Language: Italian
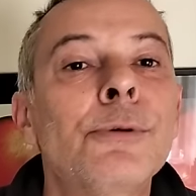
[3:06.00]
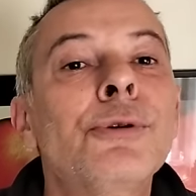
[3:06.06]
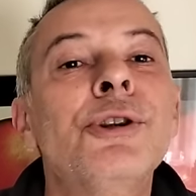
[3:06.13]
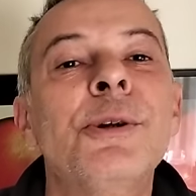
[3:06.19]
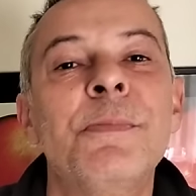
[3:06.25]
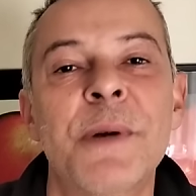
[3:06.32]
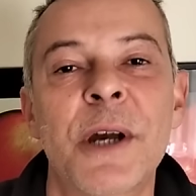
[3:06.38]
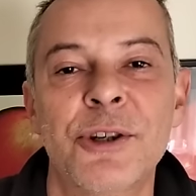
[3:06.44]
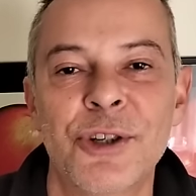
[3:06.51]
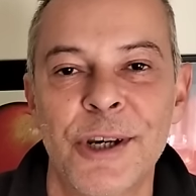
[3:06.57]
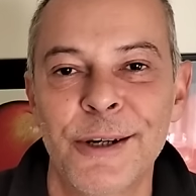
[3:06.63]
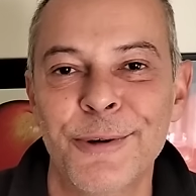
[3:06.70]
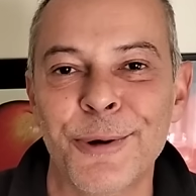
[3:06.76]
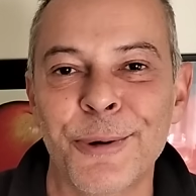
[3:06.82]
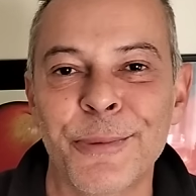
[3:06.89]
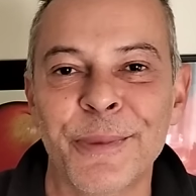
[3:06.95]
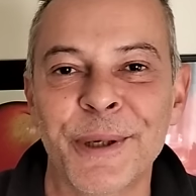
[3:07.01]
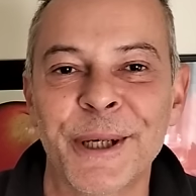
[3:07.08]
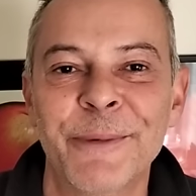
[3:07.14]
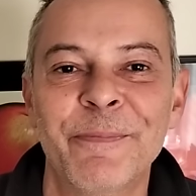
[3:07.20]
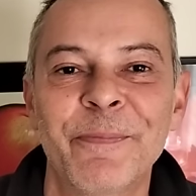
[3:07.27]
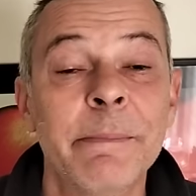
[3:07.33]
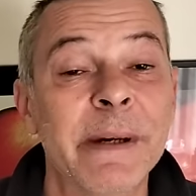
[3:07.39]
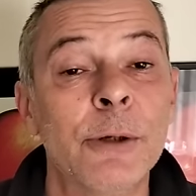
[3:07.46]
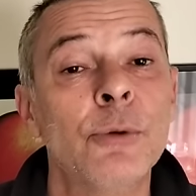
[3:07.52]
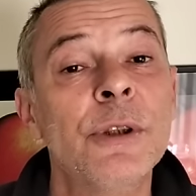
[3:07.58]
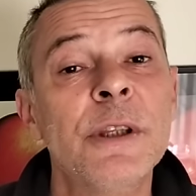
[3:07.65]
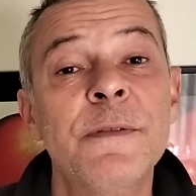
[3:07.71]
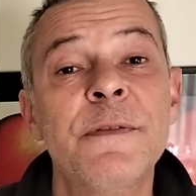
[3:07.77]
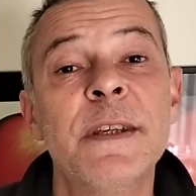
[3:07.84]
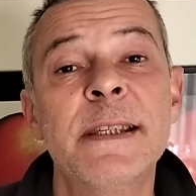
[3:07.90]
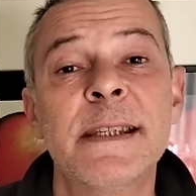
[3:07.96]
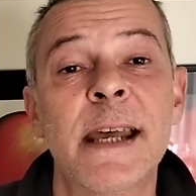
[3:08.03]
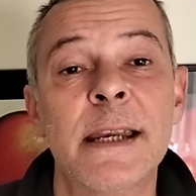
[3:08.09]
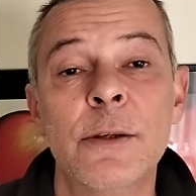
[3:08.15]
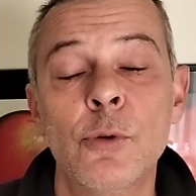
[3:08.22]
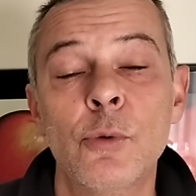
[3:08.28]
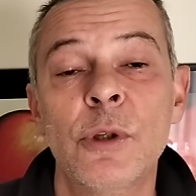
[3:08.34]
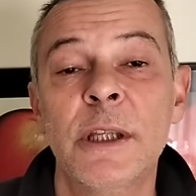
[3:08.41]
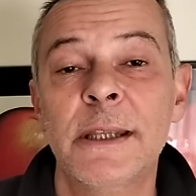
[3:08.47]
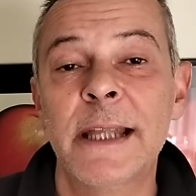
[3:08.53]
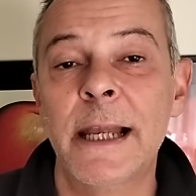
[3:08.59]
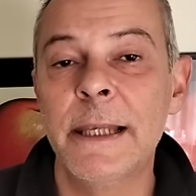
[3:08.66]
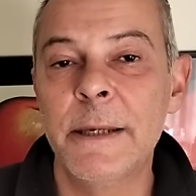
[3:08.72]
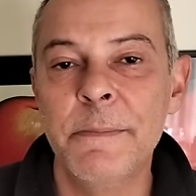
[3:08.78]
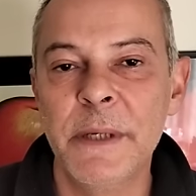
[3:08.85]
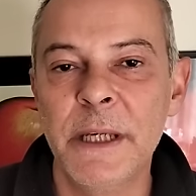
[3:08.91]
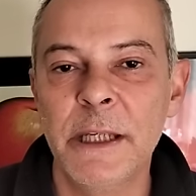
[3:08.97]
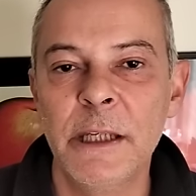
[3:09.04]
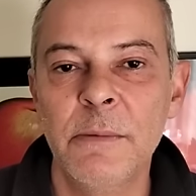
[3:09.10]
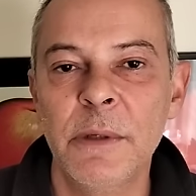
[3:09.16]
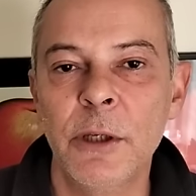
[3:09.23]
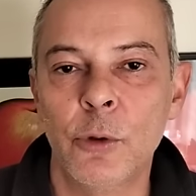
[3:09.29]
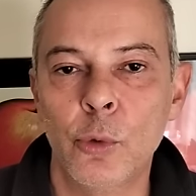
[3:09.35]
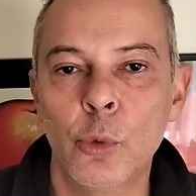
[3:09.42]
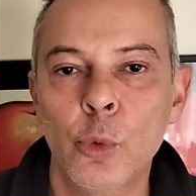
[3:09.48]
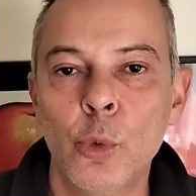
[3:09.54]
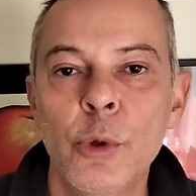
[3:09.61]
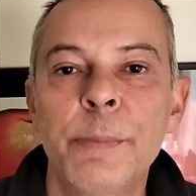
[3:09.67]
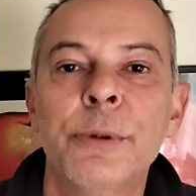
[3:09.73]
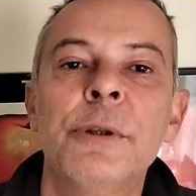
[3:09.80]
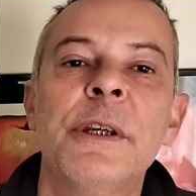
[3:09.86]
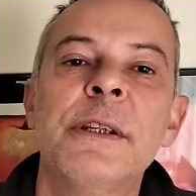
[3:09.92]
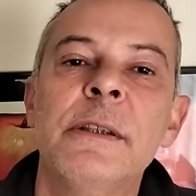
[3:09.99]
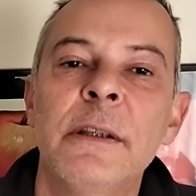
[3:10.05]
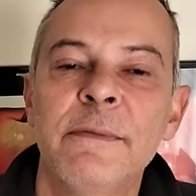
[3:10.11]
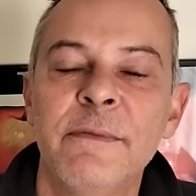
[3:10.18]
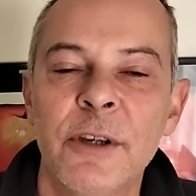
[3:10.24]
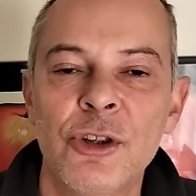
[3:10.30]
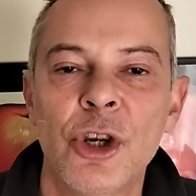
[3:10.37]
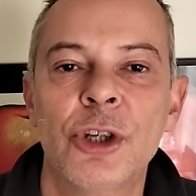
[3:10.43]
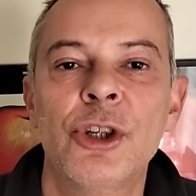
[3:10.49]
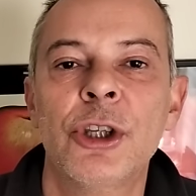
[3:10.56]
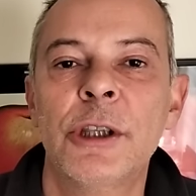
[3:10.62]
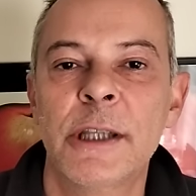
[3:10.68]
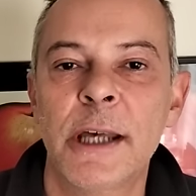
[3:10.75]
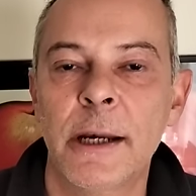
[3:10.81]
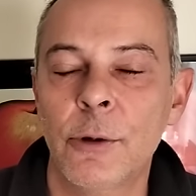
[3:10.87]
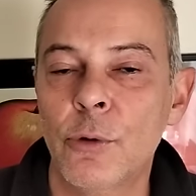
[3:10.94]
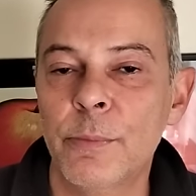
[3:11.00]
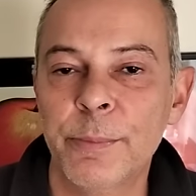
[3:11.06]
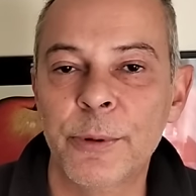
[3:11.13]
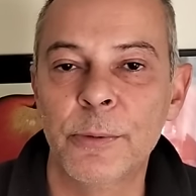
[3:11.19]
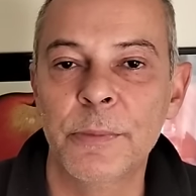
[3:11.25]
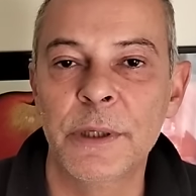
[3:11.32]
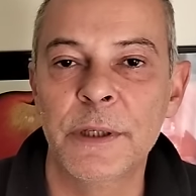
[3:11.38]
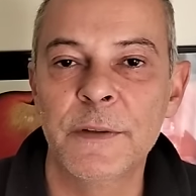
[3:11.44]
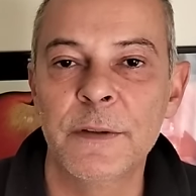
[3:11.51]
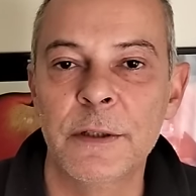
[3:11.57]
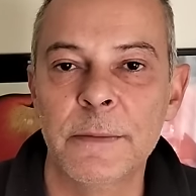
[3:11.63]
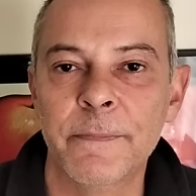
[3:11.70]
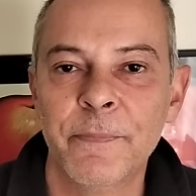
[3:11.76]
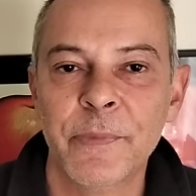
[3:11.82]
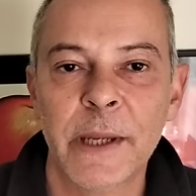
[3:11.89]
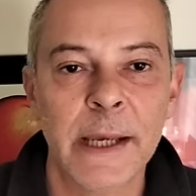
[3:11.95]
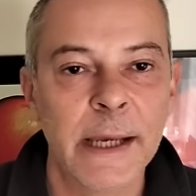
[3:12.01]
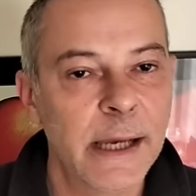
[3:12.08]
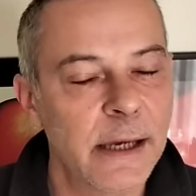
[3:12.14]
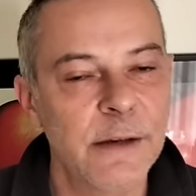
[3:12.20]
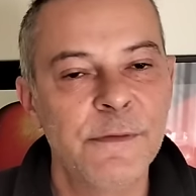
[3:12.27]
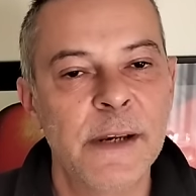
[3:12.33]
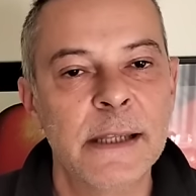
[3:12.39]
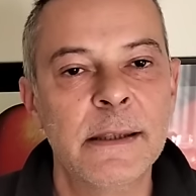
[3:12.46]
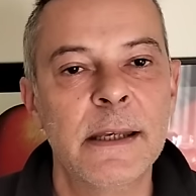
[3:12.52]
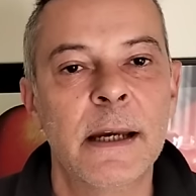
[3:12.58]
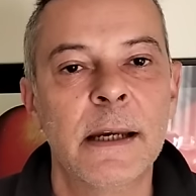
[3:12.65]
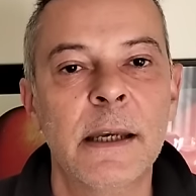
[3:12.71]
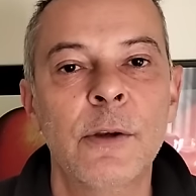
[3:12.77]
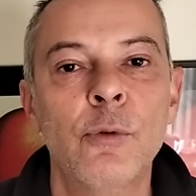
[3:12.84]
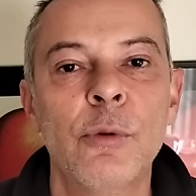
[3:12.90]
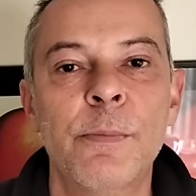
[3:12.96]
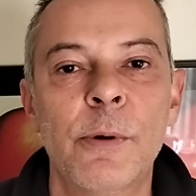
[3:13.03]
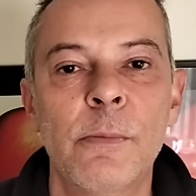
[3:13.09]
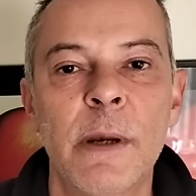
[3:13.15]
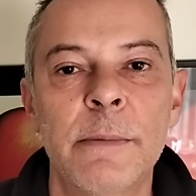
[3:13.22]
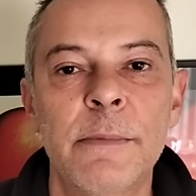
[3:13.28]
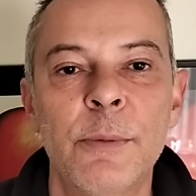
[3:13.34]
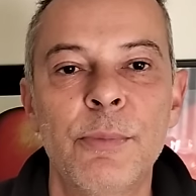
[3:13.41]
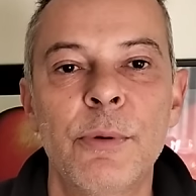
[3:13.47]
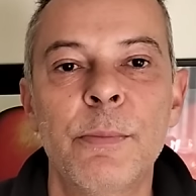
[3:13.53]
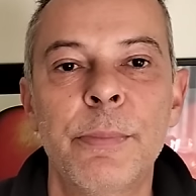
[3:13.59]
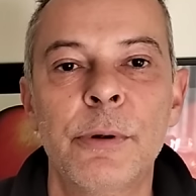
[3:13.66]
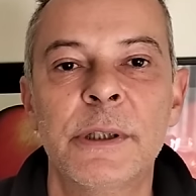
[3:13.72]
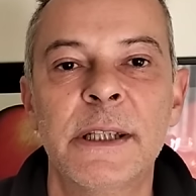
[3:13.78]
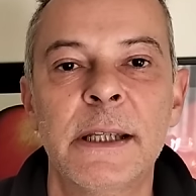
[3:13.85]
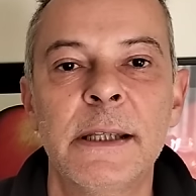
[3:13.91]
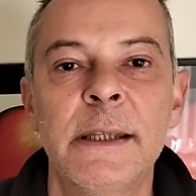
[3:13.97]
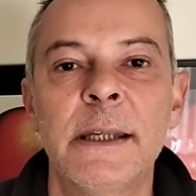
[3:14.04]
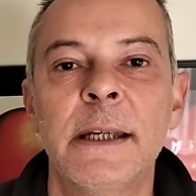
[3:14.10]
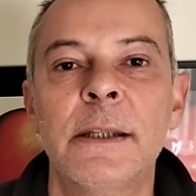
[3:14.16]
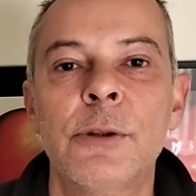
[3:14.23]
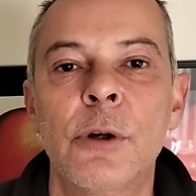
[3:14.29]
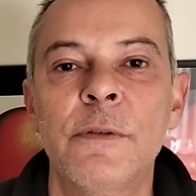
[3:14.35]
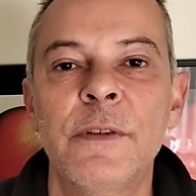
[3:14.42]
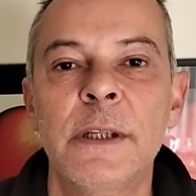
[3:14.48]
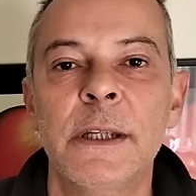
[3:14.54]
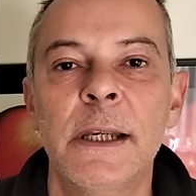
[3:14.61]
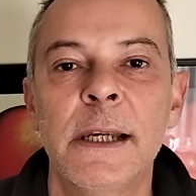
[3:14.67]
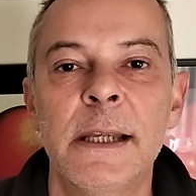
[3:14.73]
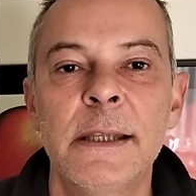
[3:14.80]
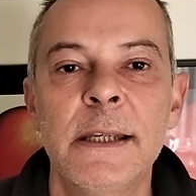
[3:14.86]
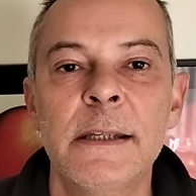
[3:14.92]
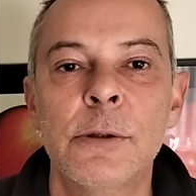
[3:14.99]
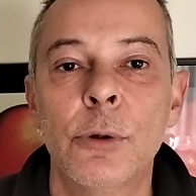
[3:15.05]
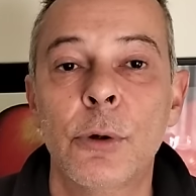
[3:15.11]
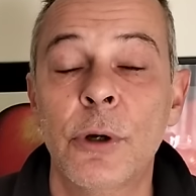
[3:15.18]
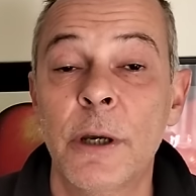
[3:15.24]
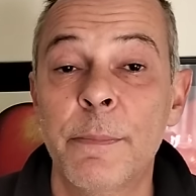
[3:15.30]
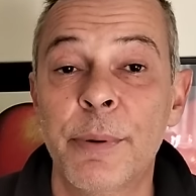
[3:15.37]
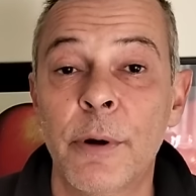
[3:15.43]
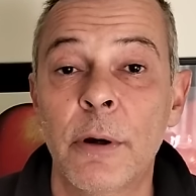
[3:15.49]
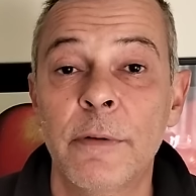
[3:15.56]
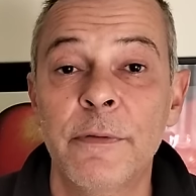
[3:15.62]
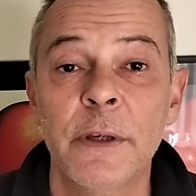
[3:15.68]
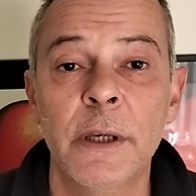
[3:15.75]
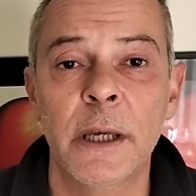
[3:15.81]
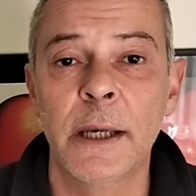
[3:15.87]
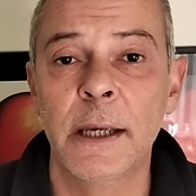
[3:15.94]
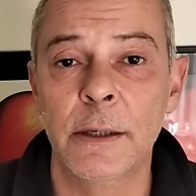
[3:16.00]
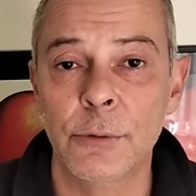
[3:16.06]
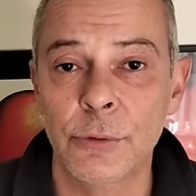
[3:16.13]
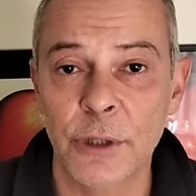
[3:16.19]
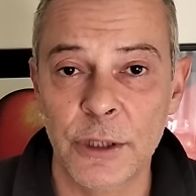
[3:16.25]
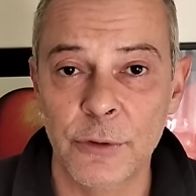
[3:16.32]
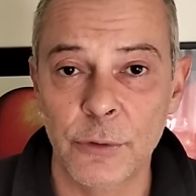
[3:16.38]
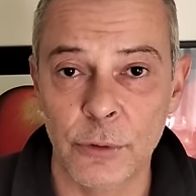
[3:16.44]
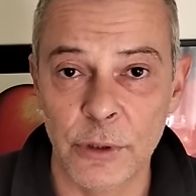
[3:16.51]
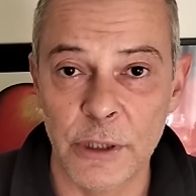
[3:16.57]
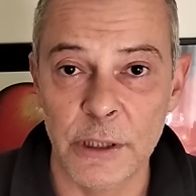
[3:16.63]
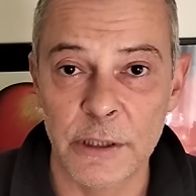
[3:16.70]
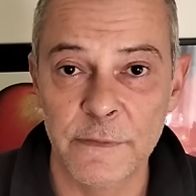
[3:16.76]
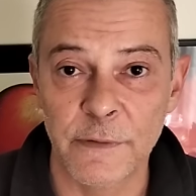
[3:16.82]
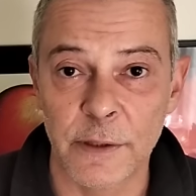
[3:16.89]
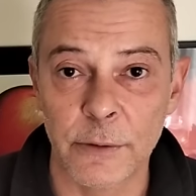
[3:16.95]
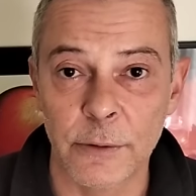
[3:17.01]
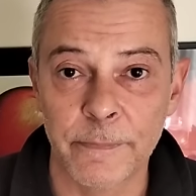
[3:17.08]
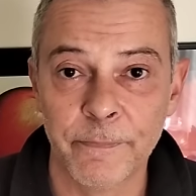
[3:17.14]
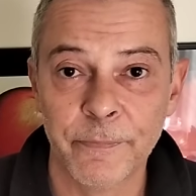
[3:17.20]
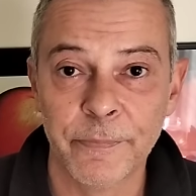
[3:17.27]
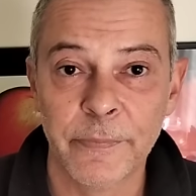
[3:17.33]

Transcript: non ti piace il nome, ma non ti fissare su dettagli minimi su cui potresti invece accettare compromessi. Rifletti anche sui problemi più importanti che trovi nelle distro che provi e che non ti soddisfano.